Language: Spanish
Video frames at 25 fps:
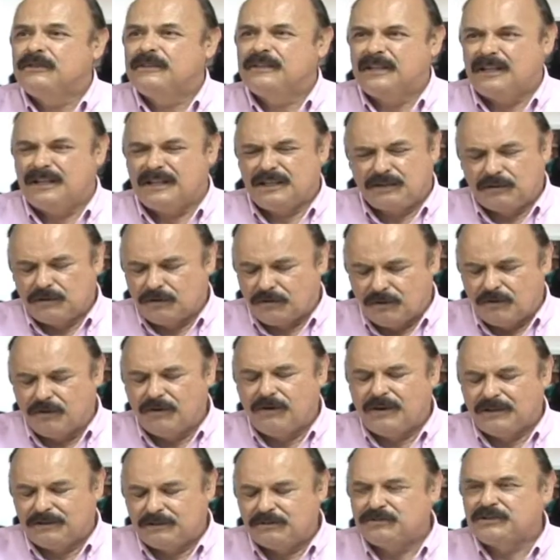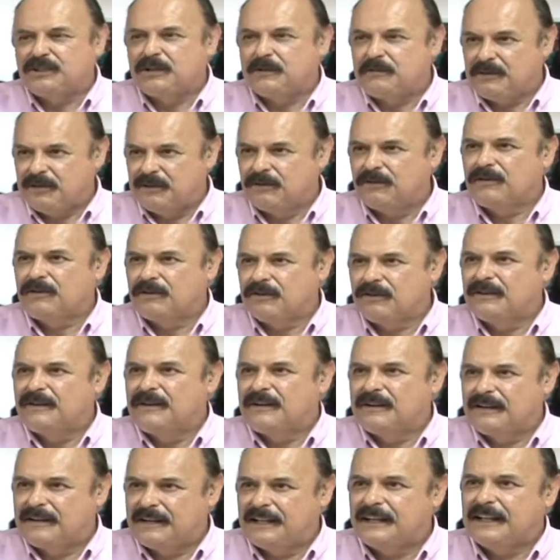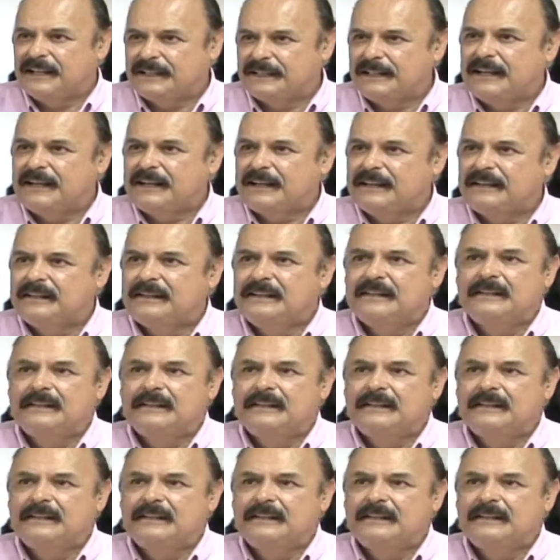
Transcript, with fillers: que le tocó a tu servidor redactar.